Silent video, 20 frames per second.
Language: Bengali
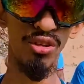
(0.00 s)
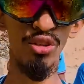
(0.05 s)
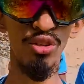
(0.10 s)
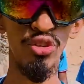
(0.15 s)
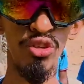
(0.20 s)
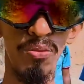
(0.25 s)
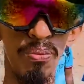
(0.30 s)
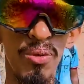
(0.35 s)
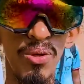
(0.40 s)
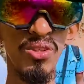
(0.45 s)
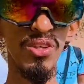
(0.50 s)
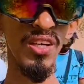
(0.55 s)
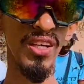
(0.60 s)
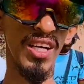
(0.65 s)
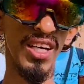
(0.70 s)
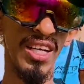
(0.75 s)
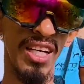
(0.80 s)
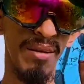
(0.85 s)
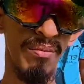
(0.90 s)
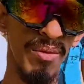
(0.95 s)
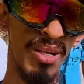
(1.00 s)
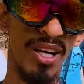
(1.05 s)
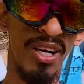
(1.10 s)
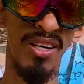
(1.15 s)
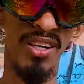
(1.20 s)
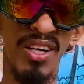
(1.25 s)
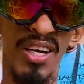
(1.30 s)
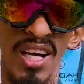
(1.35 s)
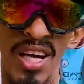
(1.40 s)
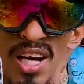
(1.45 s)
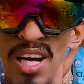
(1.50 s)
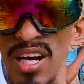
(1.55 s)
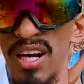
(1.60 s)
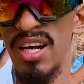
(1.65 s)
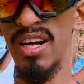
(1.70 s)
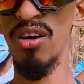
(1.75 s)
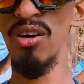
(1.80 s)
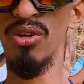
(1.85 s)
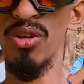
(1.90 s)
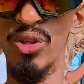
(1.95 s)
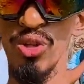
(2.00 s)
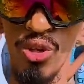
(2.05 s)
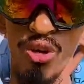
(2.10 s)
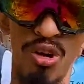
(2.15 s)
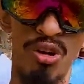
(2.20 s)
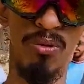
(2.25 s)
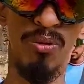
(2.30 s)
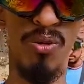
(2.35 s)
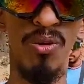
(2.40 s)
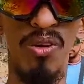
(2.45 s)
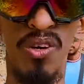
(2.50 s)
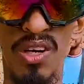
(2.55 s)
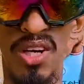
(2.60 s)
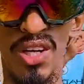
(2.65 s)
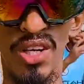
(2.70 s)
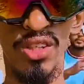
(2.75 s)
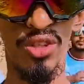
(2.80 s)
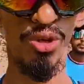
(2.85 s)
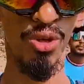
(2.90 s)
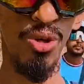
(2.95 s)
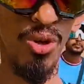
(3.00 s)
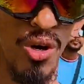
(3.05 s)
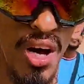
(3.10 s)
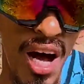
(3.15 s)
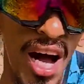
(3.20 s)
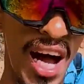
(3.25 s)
গন্তব্য সেখানে আমরা অগ্রসর হব তো